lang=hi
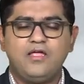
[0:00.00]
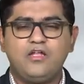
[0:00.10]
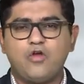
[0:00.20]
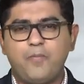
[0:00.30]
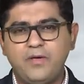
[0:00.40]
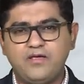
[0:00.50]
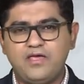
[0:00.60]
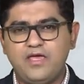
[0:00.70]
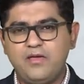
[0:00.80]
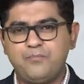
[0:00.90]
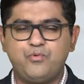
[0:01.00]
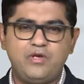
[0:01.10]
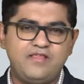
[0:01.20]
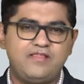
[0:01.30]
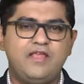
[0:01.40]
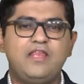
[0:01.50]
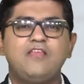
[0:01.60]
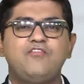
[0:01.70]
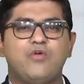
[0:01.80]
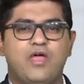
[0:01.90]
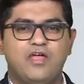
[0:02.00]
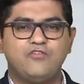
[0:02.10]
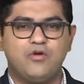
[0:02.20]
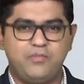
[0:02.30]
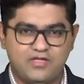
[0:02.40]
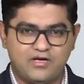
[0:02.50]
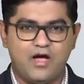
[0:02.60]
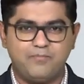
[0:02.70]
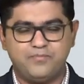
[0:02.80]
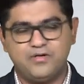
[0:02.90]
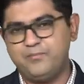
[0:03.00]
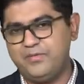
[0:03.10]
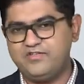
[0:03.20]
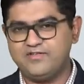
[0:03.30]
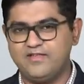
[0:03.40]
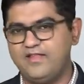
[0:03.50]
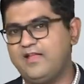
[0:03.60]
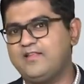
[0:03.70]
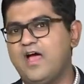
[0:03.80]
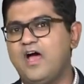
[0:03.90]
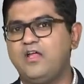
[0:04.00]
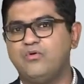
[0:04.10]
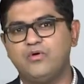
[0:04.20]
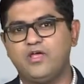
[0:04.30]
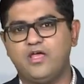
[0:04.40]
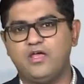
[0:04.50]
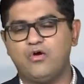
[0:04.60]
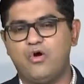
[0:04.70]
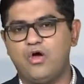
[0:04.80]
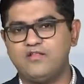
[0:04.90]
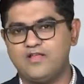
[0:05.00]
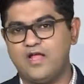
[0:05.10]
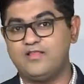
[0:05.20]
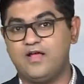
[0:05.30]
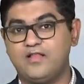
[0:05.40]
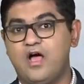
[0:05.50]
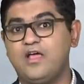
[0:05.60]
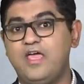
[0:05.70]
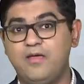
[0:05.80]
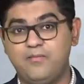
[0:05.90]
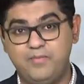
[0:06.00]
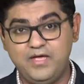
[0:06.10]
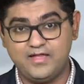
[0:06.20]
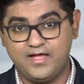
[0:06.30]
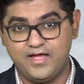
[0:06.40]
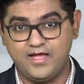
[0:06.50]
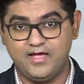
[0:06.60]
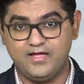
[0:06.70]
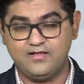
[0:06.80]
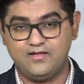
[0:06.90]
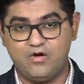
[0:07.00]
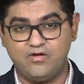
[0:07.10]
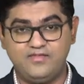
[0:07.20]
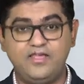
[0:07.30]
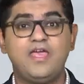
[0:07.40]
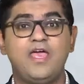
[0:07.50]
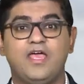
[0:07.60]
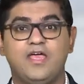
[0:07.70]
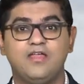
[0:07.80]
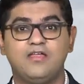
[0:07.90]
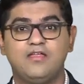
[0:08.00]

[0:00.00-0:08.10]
ये टॉपिक की पूरी सीरीज़ जो है जो अभी तक आप पीछे से देखते आ रहे होंगे और साथ साथ आगे भी देखेंगे और सीखेंगे